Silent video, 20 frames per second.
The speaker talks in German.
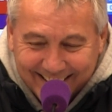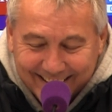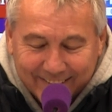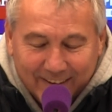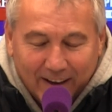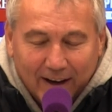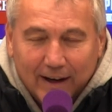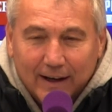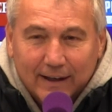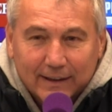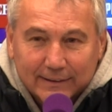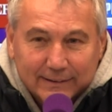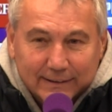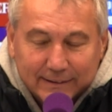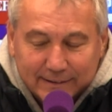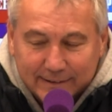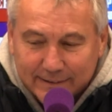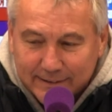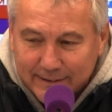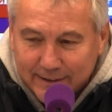Nein, es
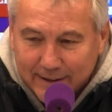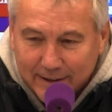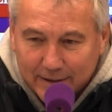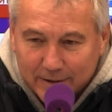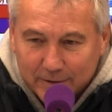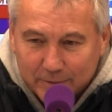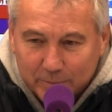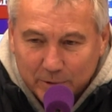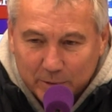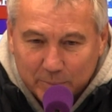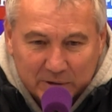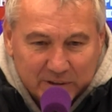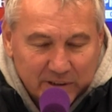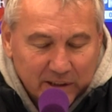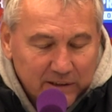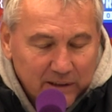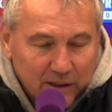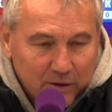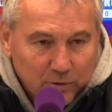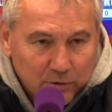ist. Wir haben ein
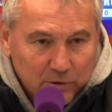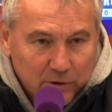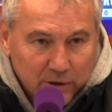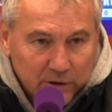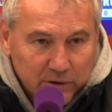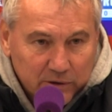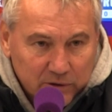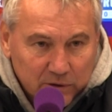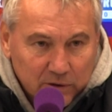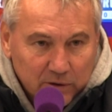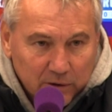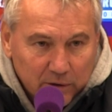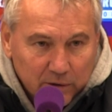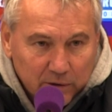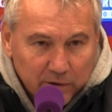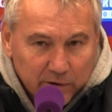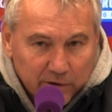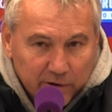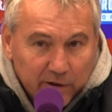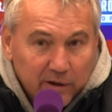sehr, sehr gutes
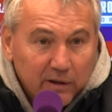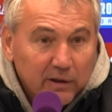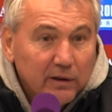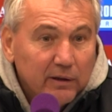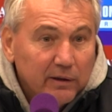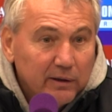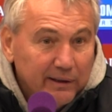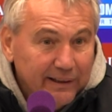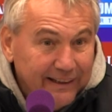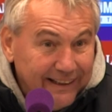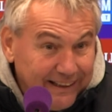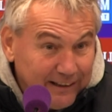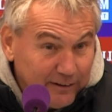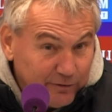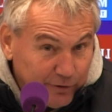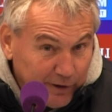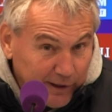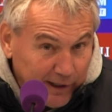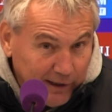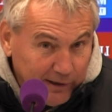
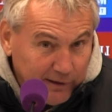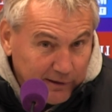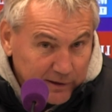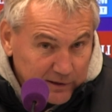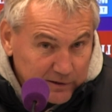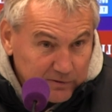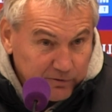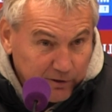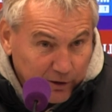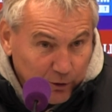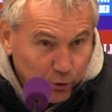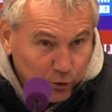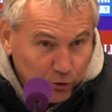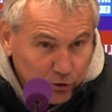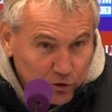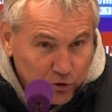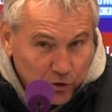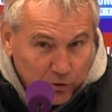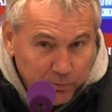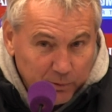Nicht-Verhältnis.
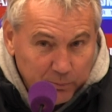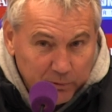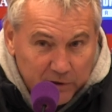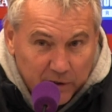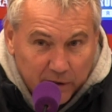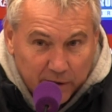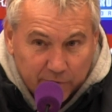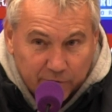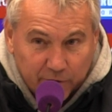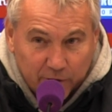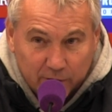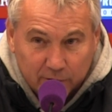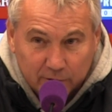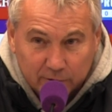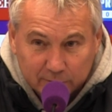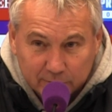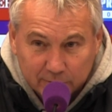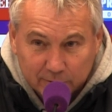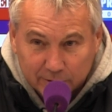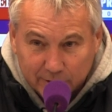Verhältnis hat man mit seiner Frau,
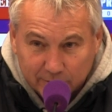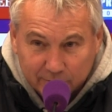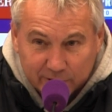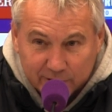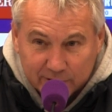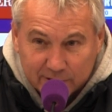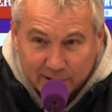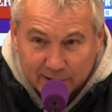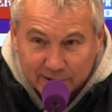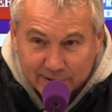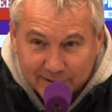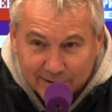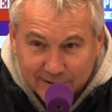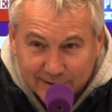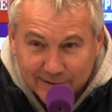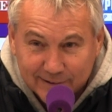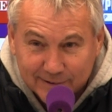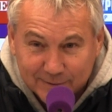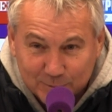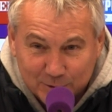oder wie das heißt,
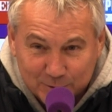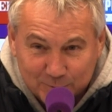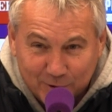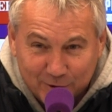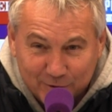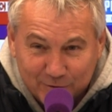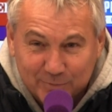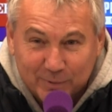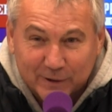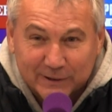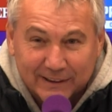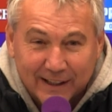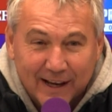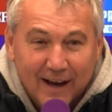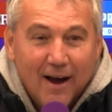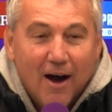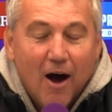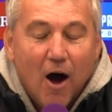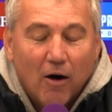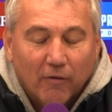oder muss man aufpassen.
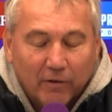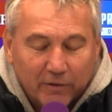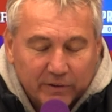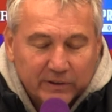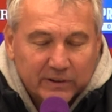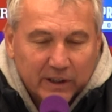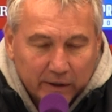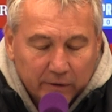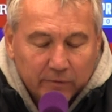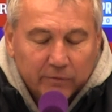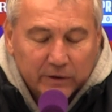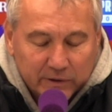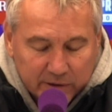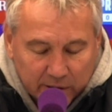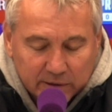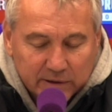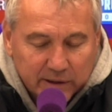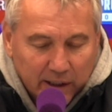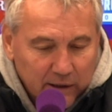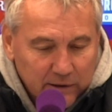Aber wir sind, wir
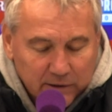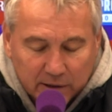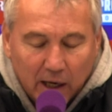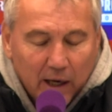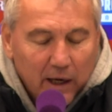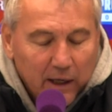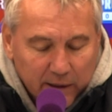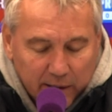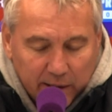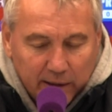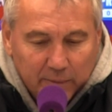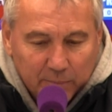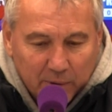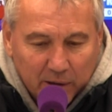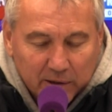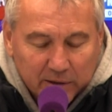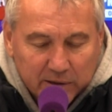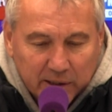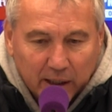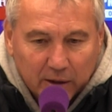sind sehr, sehr,
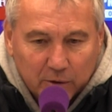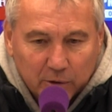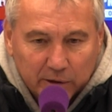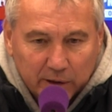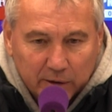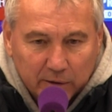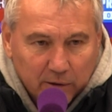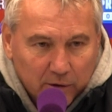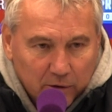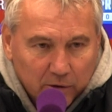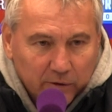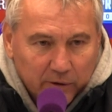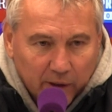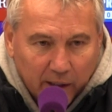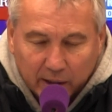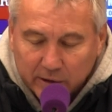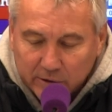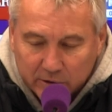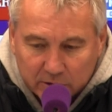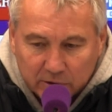immer sehr gut in
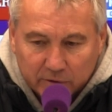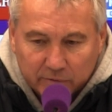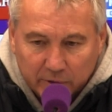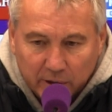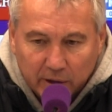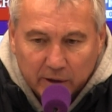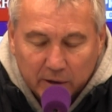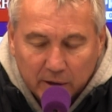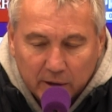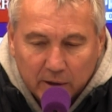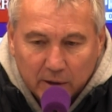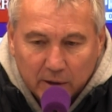Kontakt. Also wir